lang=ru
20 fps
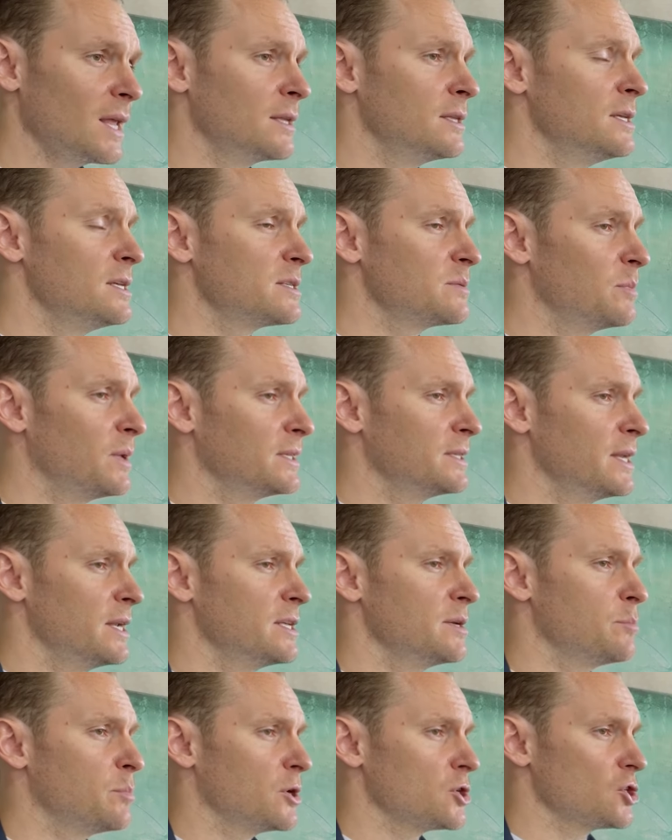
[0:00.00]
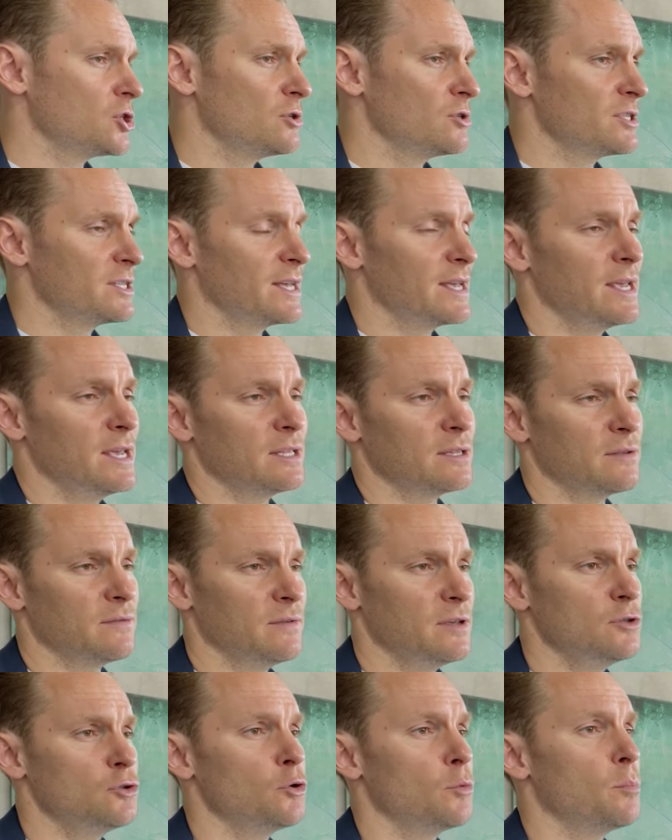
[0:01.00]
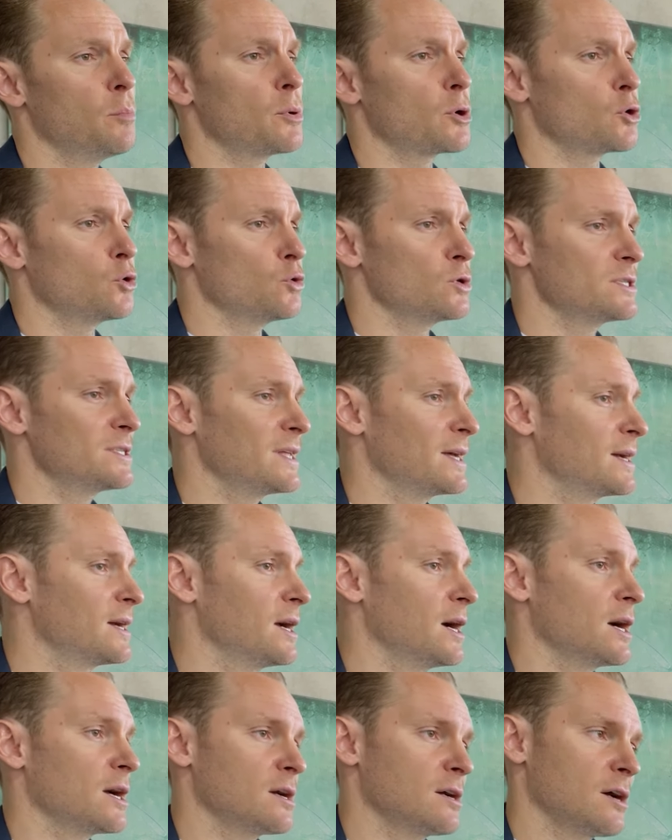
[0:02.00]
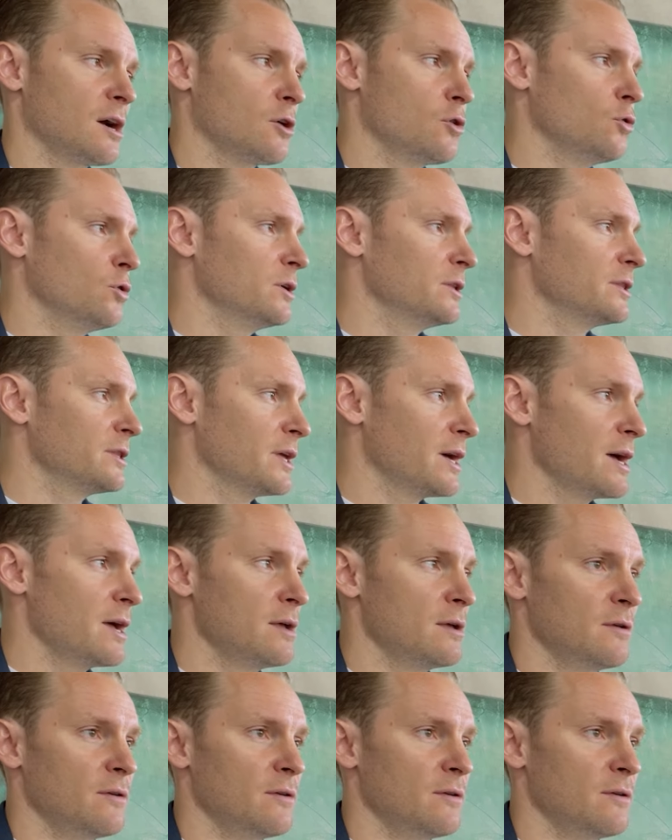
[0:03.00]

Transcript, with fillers: Не смотрите, пожалуйста, это видео просто как какой-то